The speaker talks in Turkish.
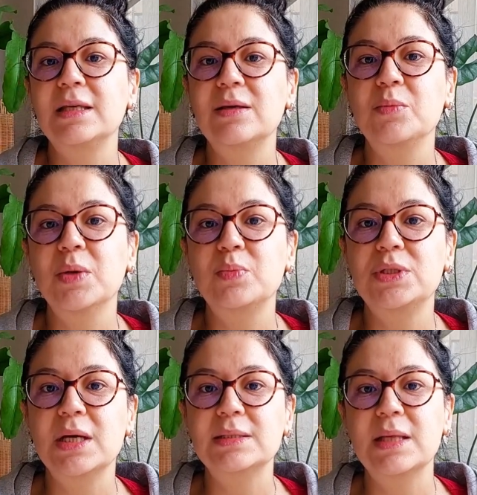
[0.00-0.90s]
dikim
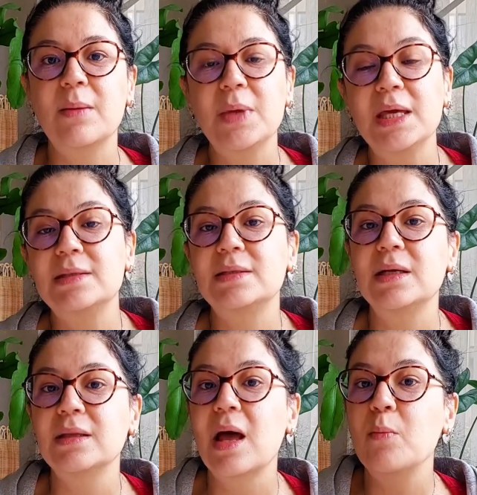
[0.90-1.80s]
yapacaksam
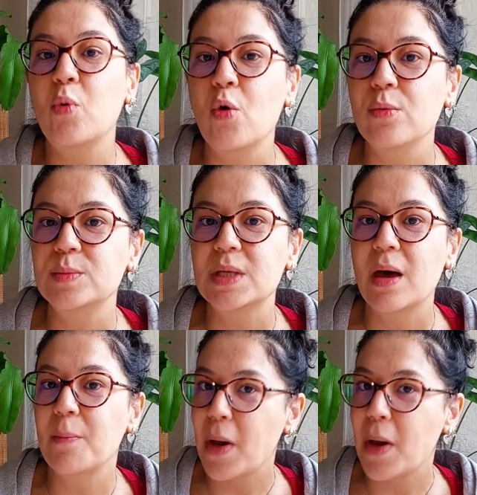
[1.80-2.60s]
ekstradan pomza,